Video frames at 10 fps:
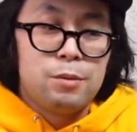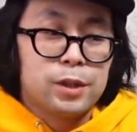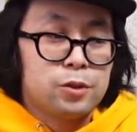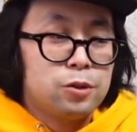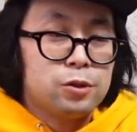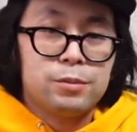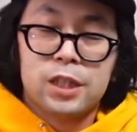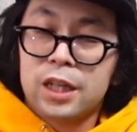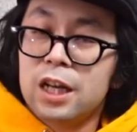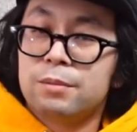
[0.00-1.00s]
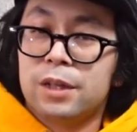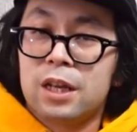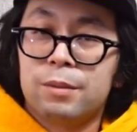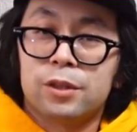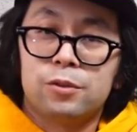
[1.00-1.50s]
また今後機会あればね、
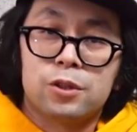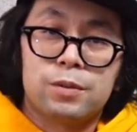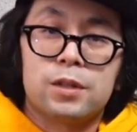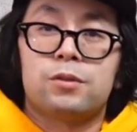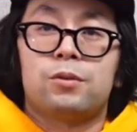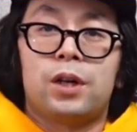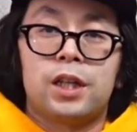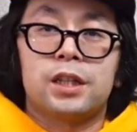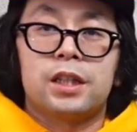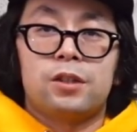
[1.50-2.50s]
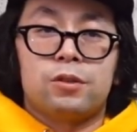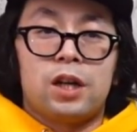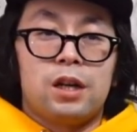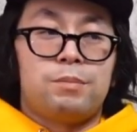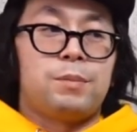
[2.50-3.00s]
またノースフェイスの動画であったりと
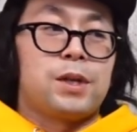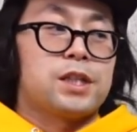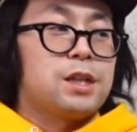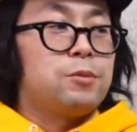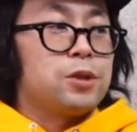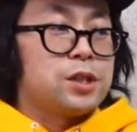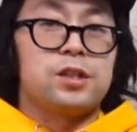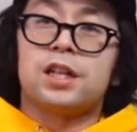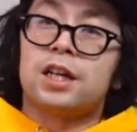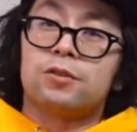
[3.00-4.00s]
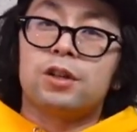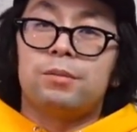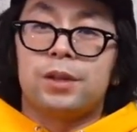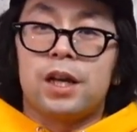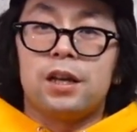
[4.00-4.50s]
か、まあ、別なもの、スニーカーとか
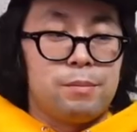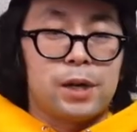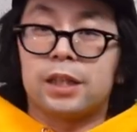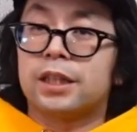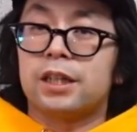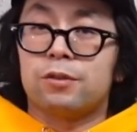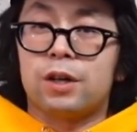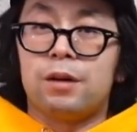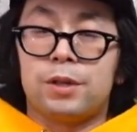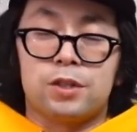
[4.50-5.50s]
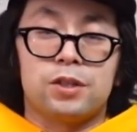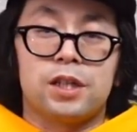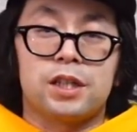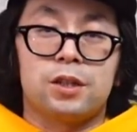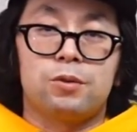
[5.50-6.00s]
もね、買ったりとか、まあ、抽
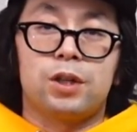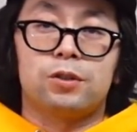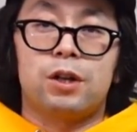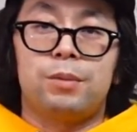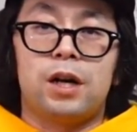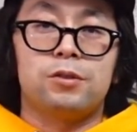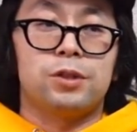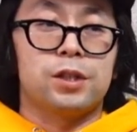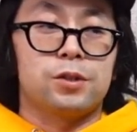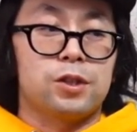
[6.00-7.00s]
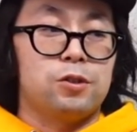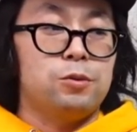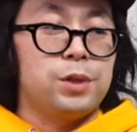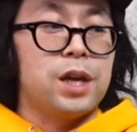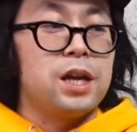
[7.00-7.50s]
選した動画とかもあるので、そちらの
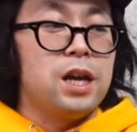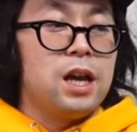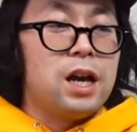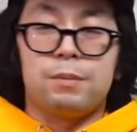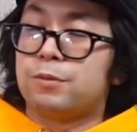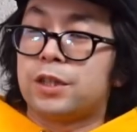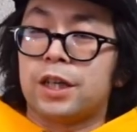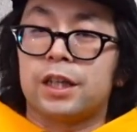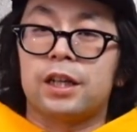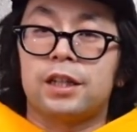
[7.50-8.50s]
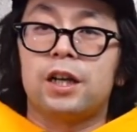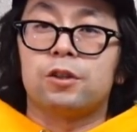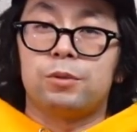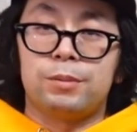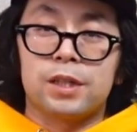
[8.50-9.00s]
方もね、アップしていけたらな
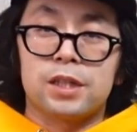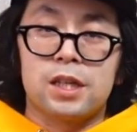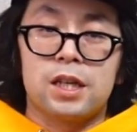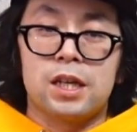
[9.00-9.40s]
と思います。